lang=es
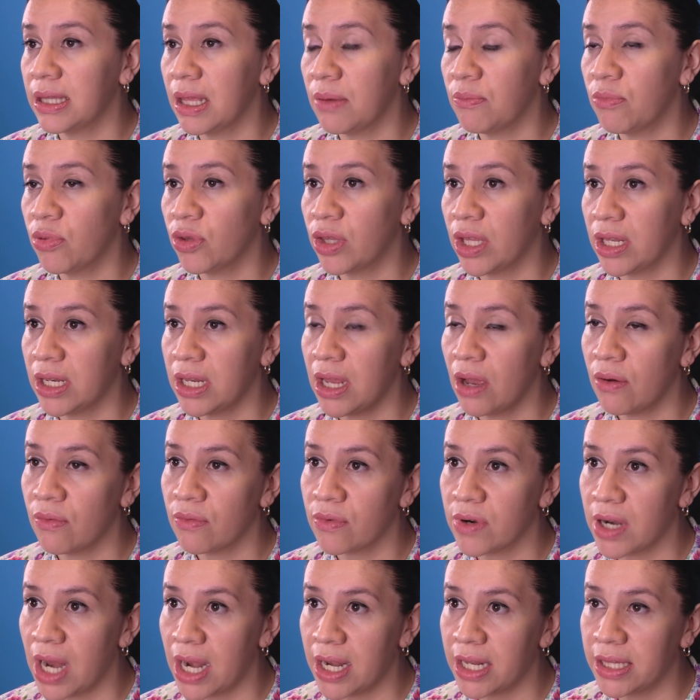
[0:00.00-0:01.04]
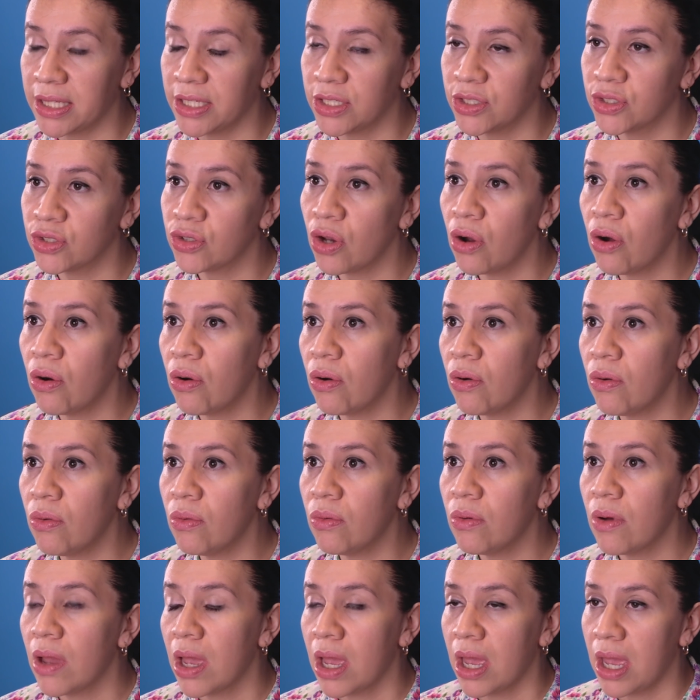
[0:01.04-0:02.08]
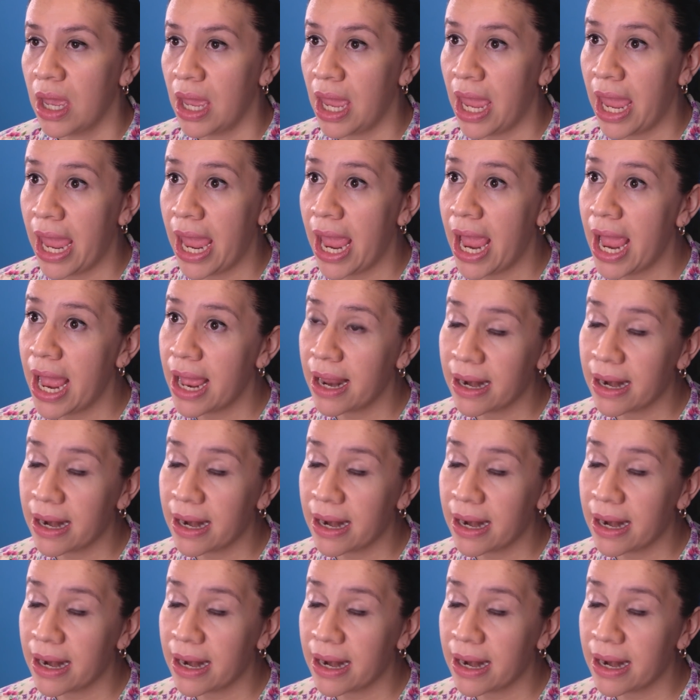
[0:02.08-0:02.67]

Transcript: tiempo tenía un reality show, eh,